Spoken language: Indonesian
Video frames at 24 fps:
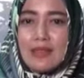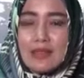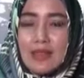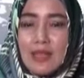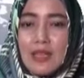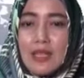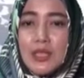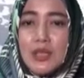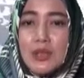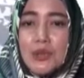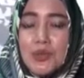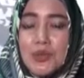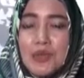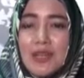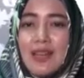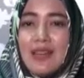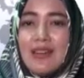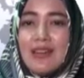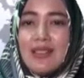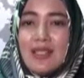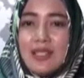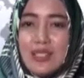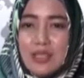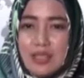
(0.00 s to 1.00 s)
tentang
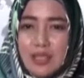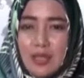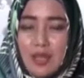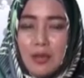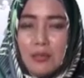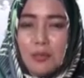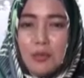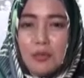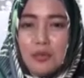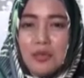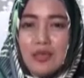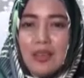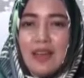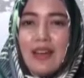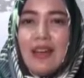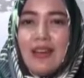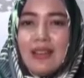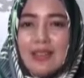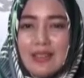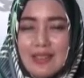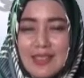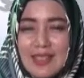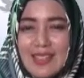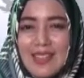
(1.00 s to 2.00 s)
dunia digital pun
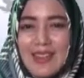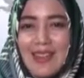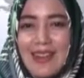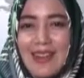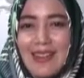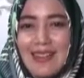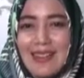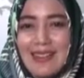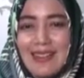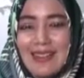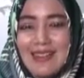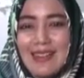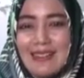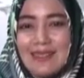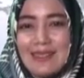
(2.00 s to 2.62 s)
digelar.